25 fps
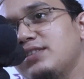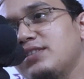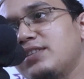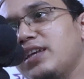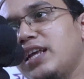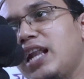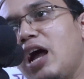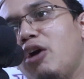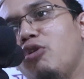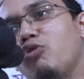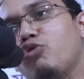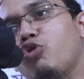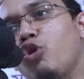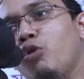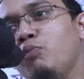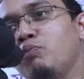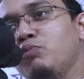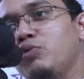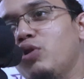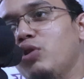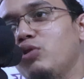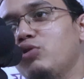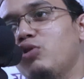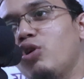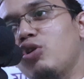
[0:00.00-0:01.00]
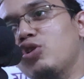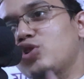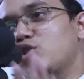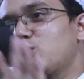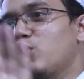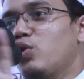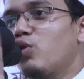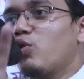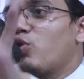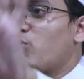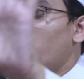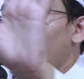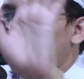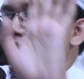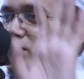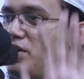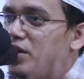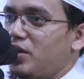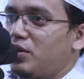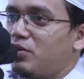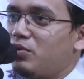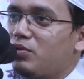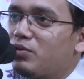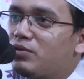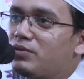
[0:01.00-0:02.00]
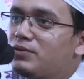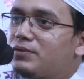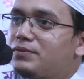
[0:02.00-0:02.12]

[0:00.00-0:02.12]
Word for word: জেনাও কমতো ধর্ষণও কমে যেত